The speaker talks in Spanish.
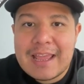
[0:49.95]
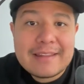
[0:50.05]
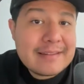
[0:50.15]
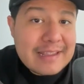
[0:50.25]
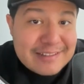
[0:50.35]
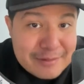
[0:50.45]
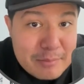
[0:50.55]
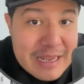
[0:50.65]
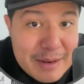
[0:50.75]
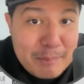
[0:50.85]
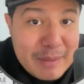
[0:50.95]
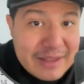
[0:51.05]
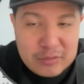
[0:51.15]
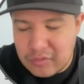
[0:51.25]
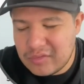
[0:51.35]
6 mil
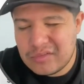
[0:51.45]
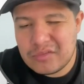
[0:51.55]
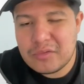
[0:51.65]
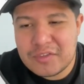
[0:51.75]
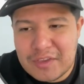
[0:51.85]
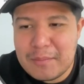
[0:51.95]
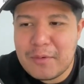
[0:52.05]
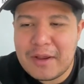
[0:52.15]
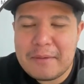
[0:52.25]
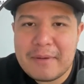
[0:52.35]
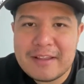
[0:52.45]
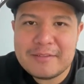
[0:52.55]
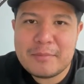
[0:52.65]
pesos, yo estimo que más,